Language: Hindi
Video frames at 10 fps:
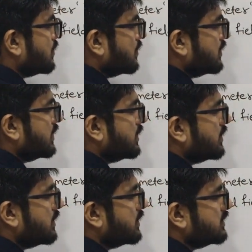और ये
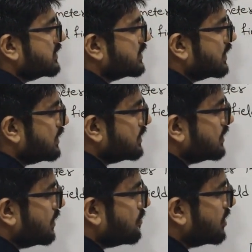रीजन का
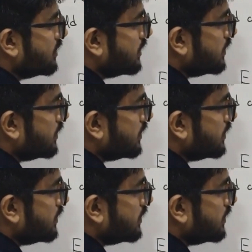अपॉन